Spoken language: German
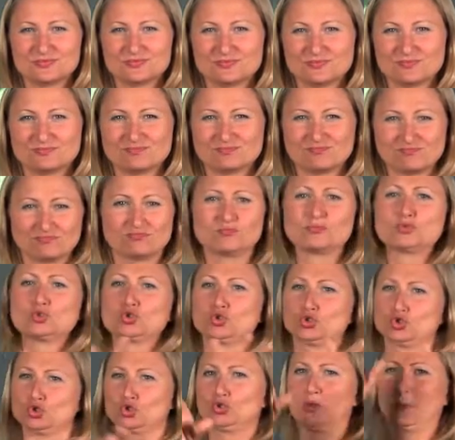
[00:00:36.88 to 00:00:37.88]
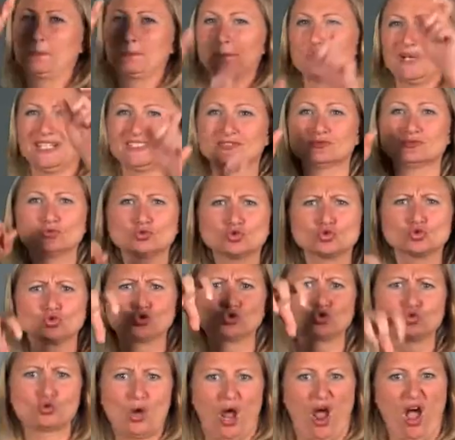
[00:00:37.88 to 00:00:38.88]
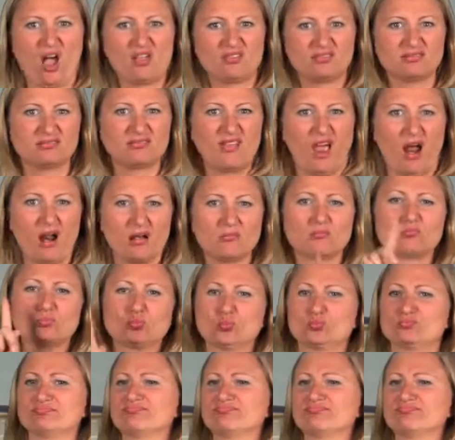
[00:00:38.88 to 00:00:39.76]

Es gibt Menschen, die aus ihren Stadtteilen wegziehen